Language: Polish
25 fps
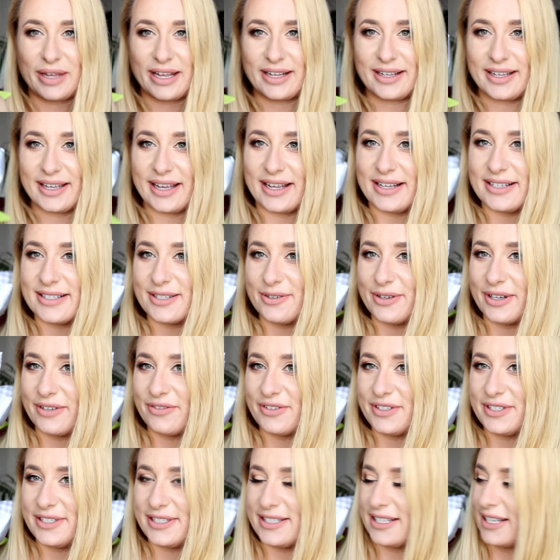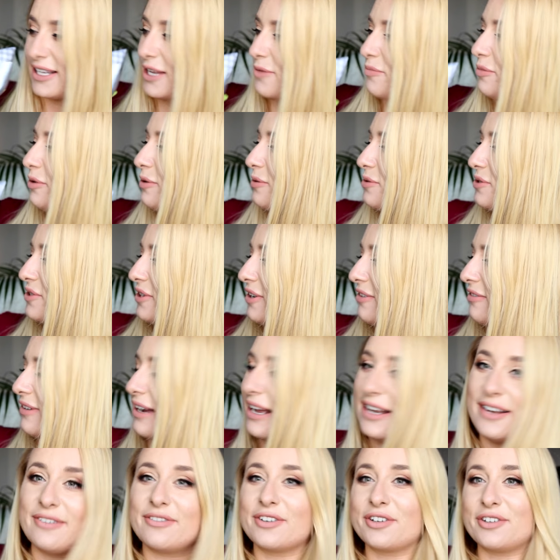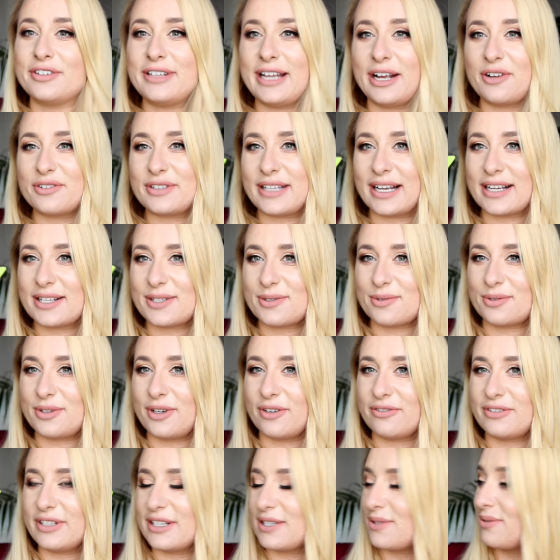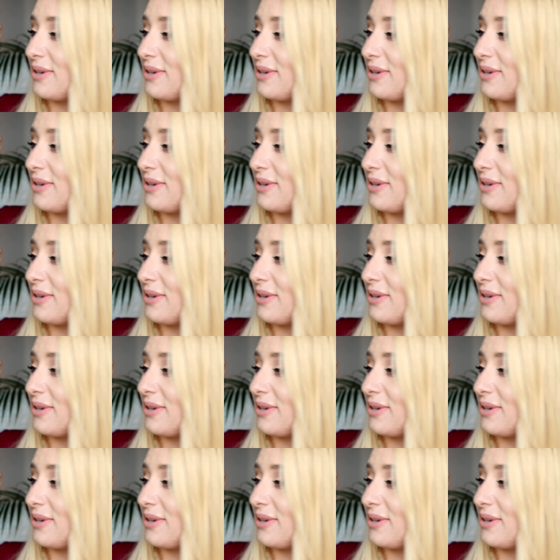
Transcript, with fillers: miękkie i są, jak widzicie, takie pluszowe, ale wyglądają tak cudownie,